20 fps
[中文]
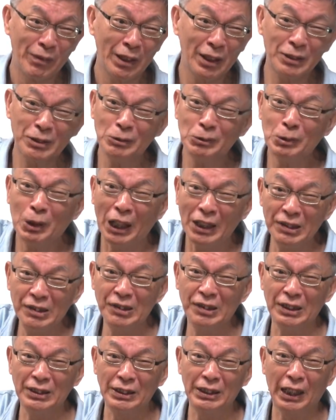它是完
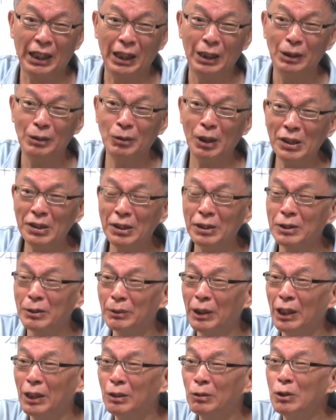整的，完整什
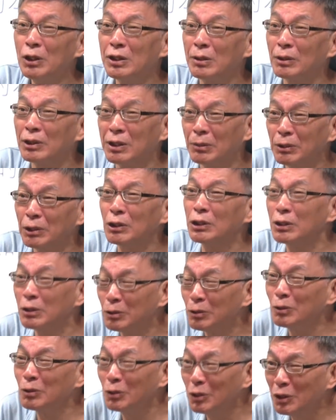么呢？为什么什么东西
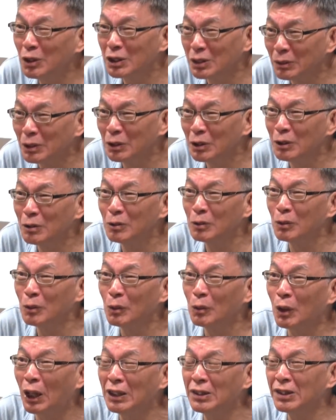就为什么会
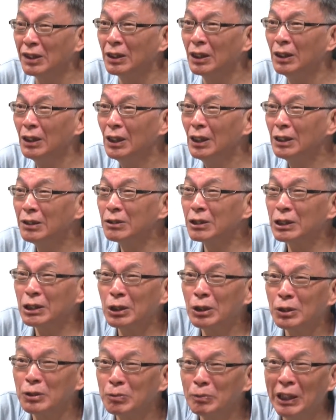完整呢？因为
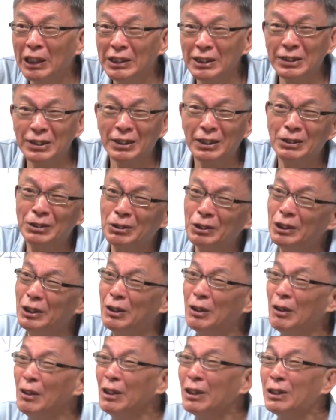cosmetics，很多
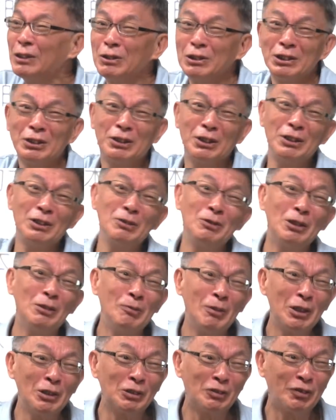人很多人学英文
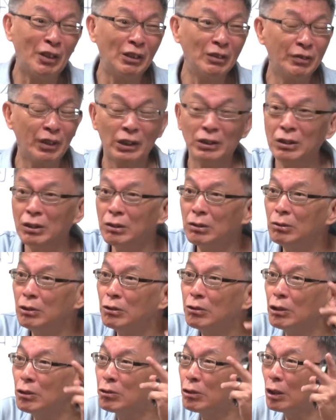没有方法，学英
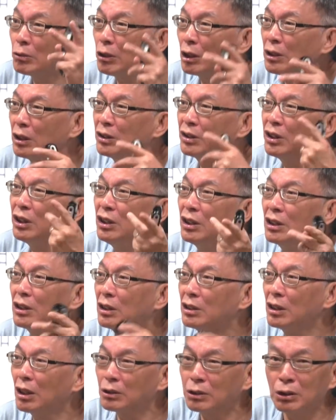文最主要观念第一
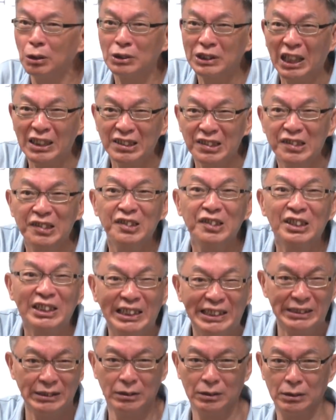个要懂它的字
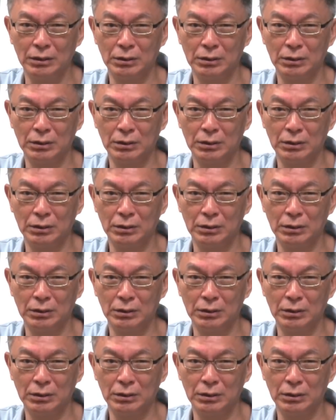根，